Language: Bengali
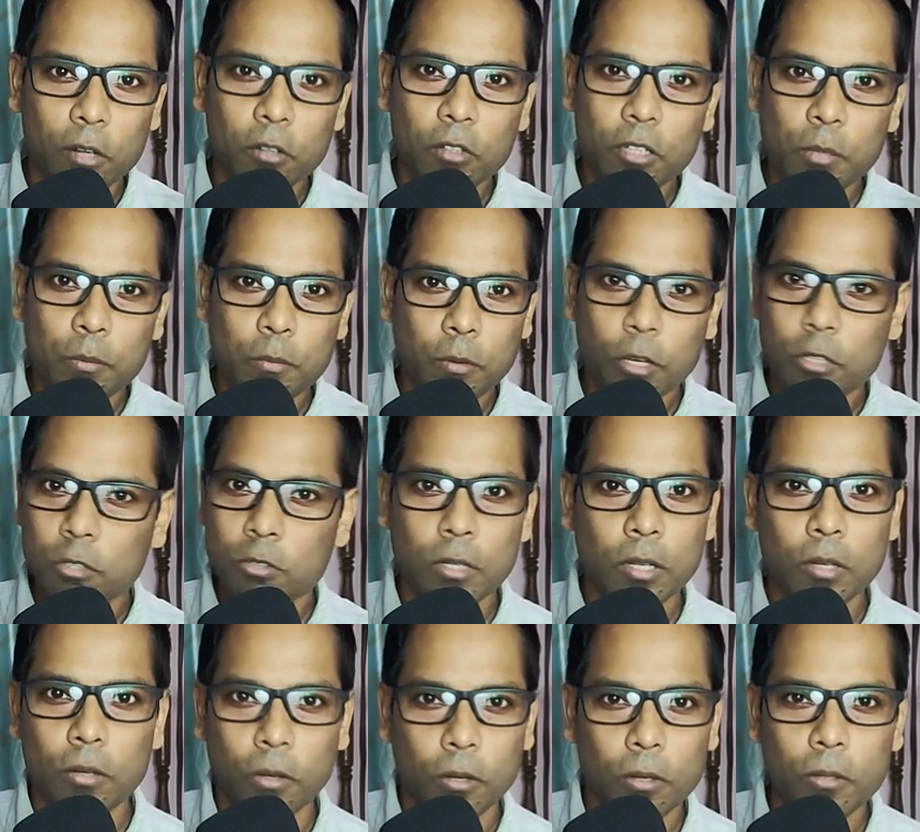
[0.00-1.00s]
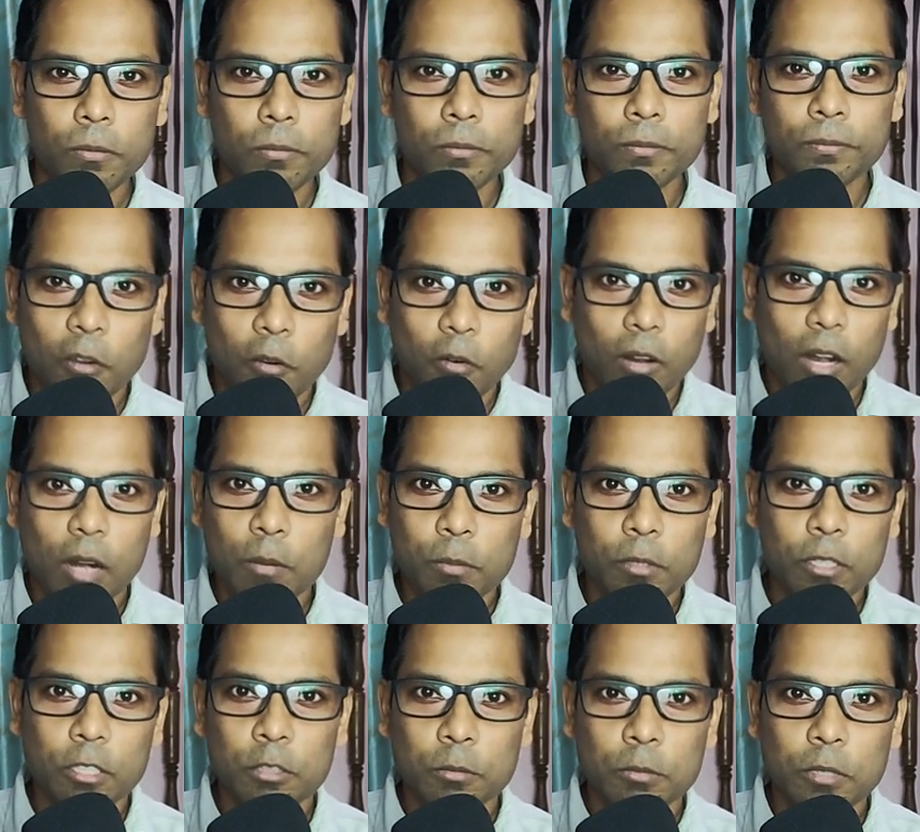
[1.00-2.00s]
ভালো করে পড়াশোনা করো করার
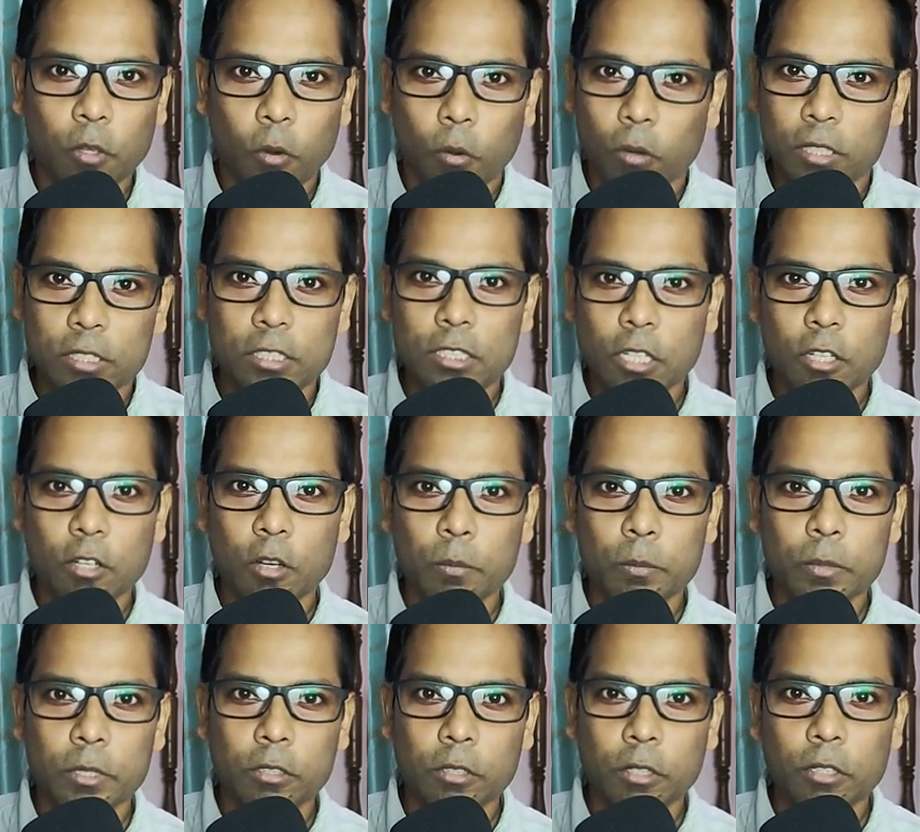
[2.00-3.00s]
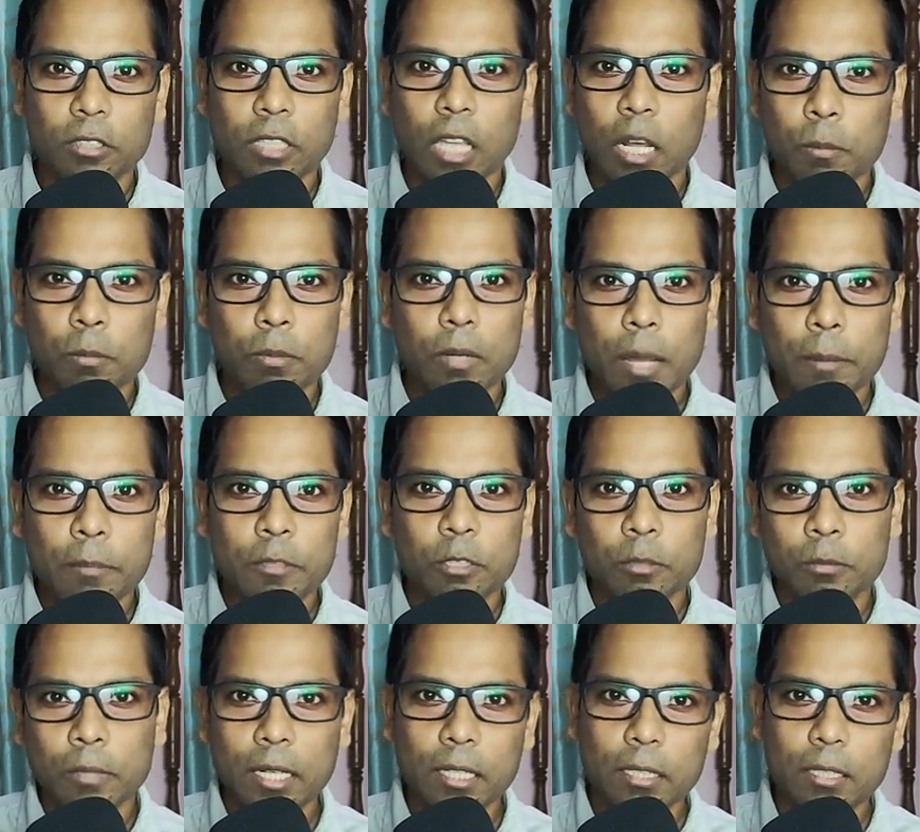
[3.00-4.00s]
পরে তুমি কলেজটা কমপ্লিট করো তারপরে আমি
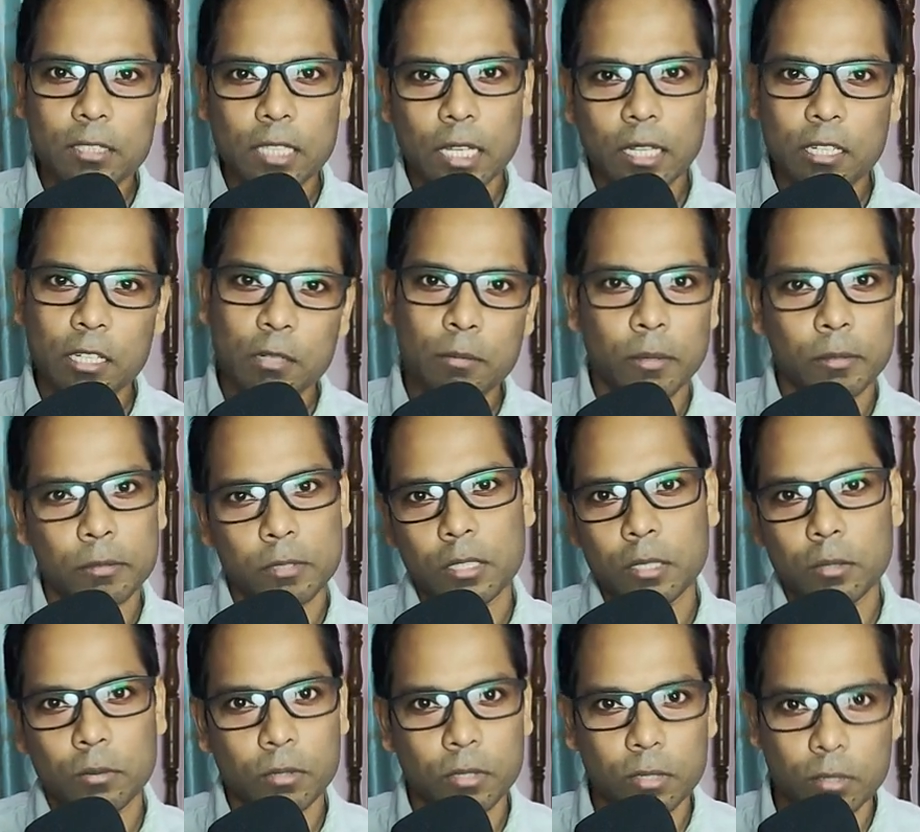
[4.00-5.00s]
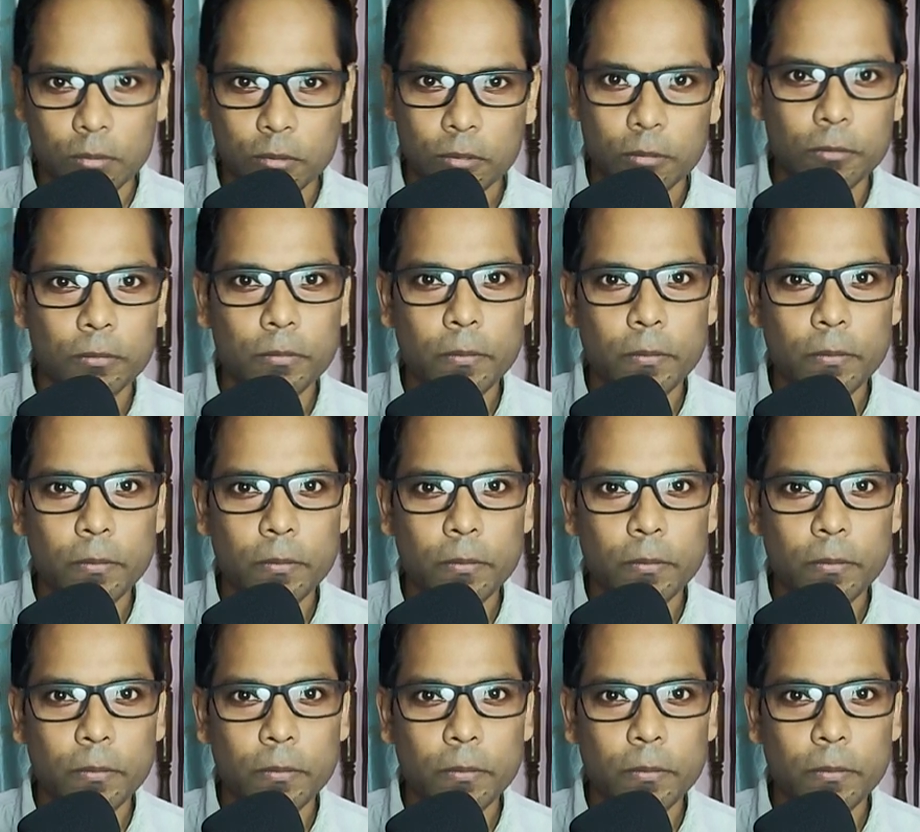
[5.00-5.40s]
তোমার একটা চাকরির ব্যবস্থা করে দেবো